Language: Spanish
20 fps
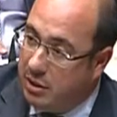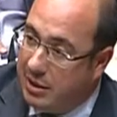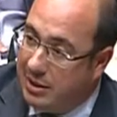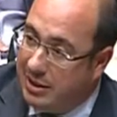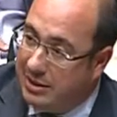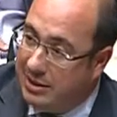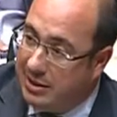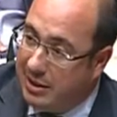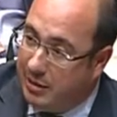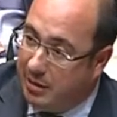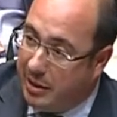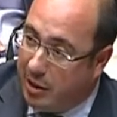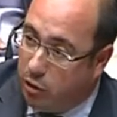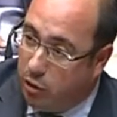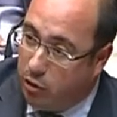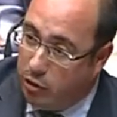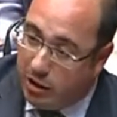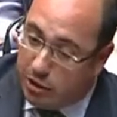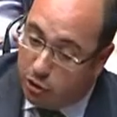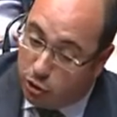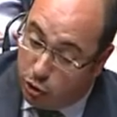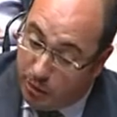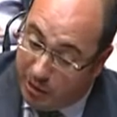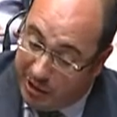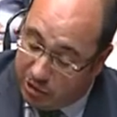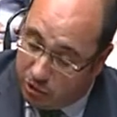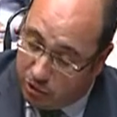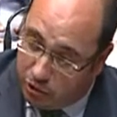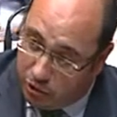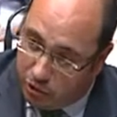en esa mejora
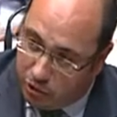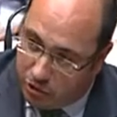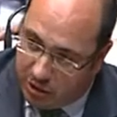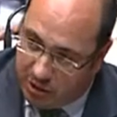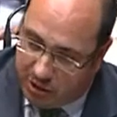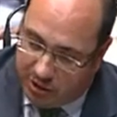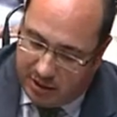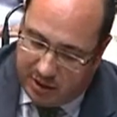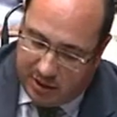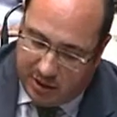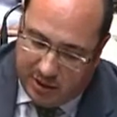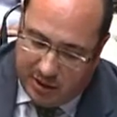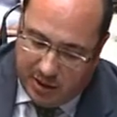sobre esos dos ejes.